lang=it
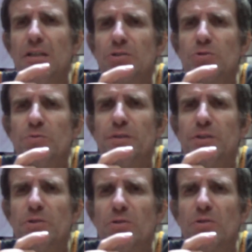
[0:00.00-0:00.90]
sul
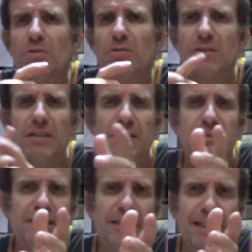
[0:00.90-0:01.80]
video che è
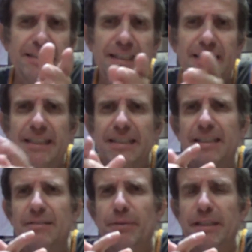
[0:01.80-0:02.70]
diretta
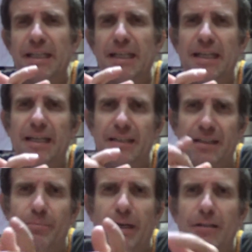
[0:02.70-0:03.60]
che perché
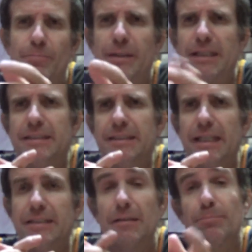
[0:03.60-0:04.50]
è bello perché è
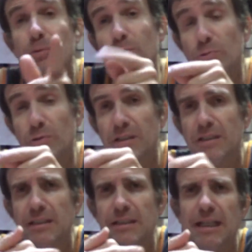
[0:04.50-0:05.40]
diretta più
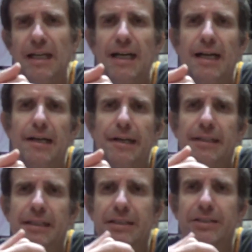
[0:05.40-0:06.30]
eh, la,
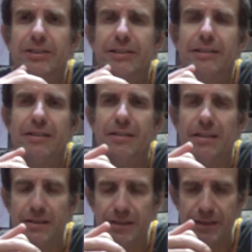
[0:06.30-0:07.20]
la, ricerc- eh,
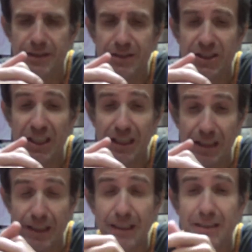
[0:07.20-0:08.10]
la,
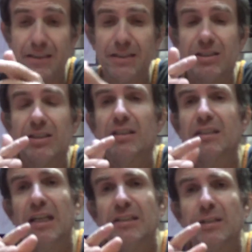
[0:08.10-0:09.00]
ricercatrice
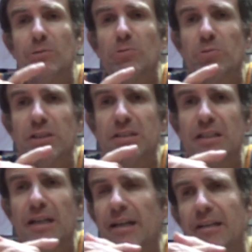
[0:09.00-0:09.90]
che è una
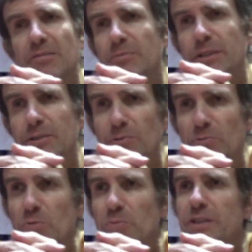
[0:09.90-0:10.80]
dottoressa non mi ricordo il
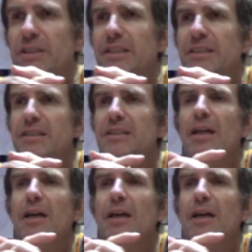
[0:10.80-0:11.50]
nome in inglese